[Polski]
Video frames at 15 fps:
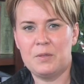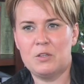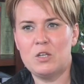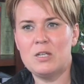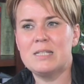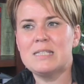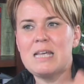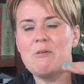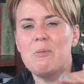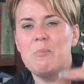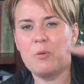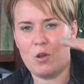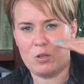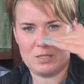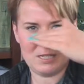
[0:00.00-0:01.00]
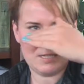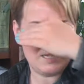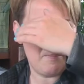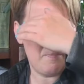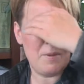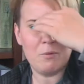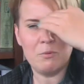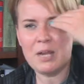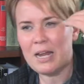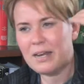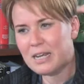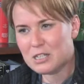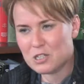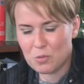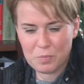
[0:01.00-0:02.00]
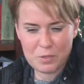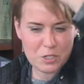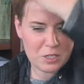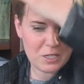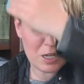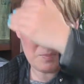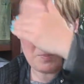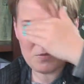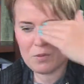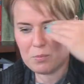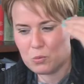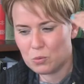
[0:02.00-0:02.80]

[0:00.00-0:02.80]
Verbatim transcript: To jest cały proces napełniania sobie, że tak powiem,